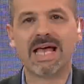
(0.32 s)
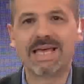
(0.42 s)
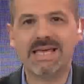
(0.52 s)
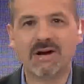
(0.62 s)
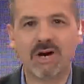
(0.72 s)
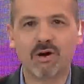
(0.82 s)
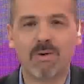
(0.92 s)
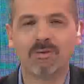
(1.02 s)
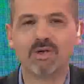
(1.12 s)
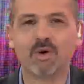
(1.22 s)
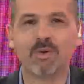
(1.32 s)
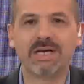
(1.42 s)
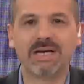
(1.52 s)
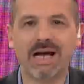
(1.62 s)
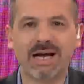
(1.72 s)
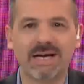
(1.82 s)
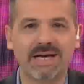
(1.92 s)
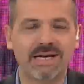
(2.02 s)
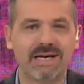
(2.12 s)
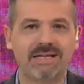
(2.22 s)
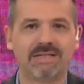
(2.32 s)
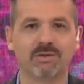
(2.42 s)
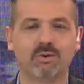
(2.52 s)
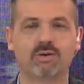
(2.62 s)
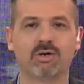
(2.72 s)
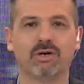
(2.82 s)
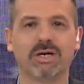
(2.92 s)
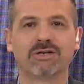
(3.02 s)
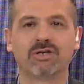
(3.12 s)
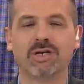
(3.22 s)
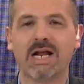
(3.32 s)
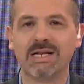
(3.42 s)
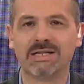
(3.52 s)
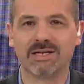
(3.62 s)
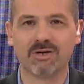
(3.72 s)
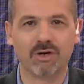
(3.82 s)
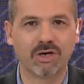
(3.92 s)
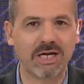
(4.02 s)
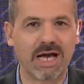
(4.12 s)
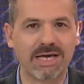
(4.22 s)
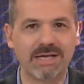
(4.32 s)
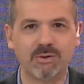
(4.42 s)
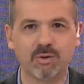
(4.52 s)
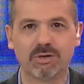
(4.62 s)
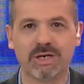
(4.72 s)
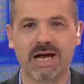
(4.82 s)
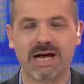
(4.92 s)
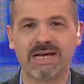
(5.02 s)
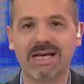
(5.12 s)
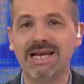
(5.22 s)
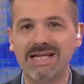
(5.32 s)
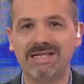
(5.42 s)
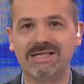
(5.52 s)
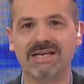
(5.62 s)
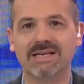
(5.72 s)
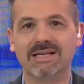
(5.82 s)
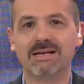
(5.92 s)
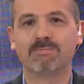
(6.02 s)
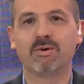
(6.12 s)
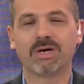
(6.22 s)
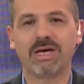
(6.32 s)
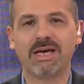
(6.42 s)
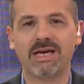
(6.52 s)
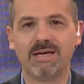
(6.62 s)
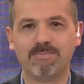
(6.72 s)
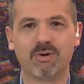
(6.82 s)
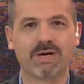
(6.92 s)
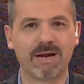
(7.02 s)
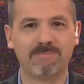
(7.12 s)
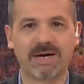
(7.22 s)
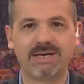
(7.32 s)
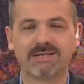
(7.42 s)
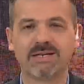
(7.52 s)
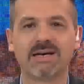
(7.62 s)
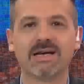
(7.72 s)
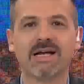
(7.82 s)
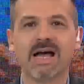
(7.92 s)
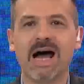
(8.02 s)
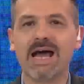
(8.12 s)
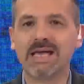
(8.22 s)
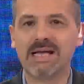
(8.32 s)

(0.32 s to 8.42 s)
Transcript: Y ahora nos vamos a ubicar en el Instituto Nacional de Tecnología Industrial, el INTI. ¿Por qué? Y porque al parecer hay